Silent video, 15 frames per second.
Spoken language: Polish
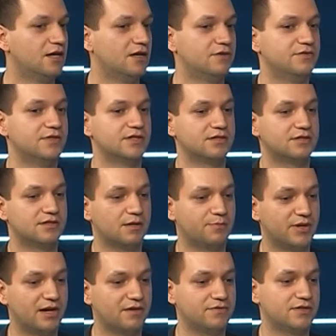więc
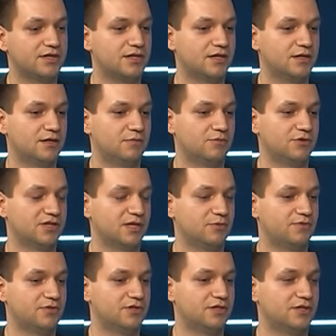naprawdę można
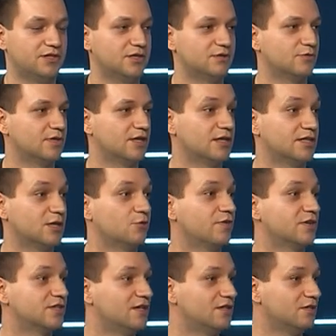powiedzieć, że jest tutaj
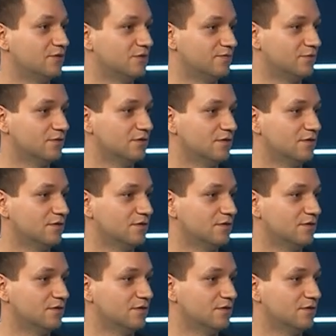zauważalny rozwój.